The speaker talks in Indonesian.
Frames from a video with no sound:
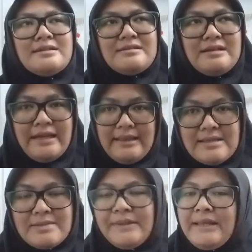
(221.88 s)

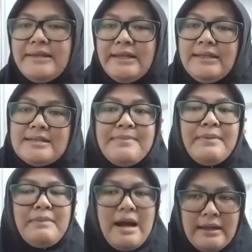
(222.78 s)
sekilas pertanyaan ini
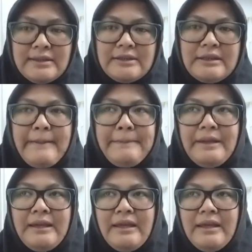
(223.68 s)
simpel banget
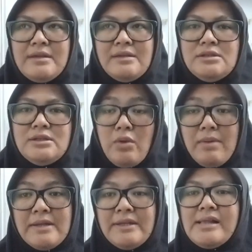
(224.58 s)
tapi
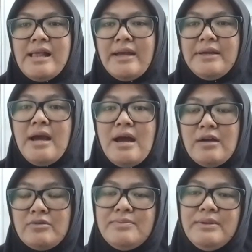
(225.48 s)
jawabannya lah yang
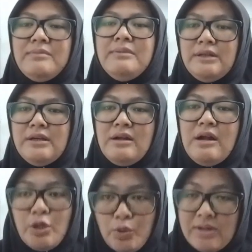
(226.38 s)
harus benar-benar
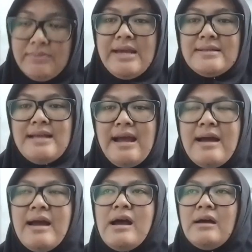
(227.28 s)
luar biasa.
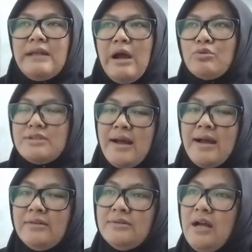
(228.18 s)
Nah,
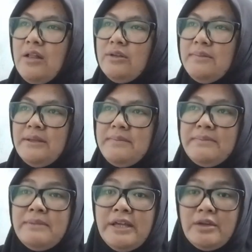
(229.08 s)
usahakan kalau
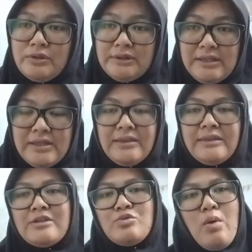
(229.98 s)
teman-teman mengikuti
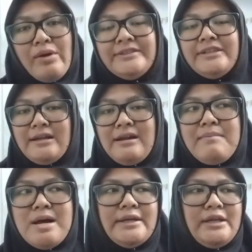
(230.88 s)
tes
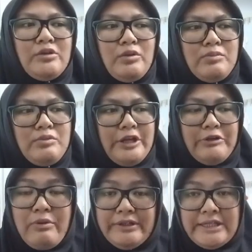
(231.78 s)
wawancara, baik itu
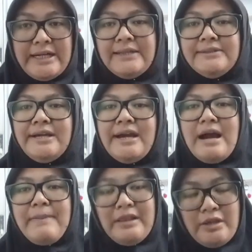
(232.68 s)
mungkin wawancara
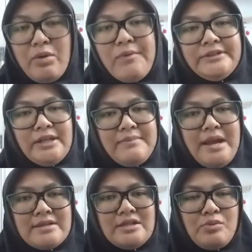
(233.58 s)
kerja, apalagi wawancara
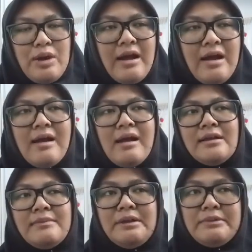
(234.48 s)
beasiswa,
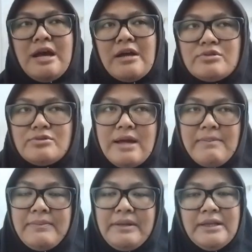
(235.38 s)
teman-teman harus
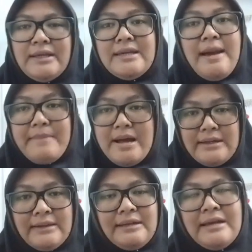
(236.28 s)
sudah memiliki
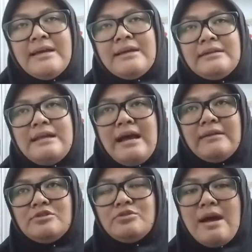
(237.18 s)
gambaran
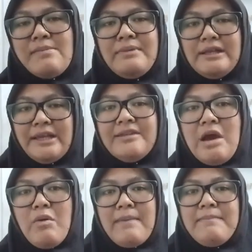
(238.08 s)
dan sudah memiliki
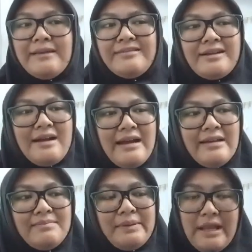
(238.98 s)
jawaban terkait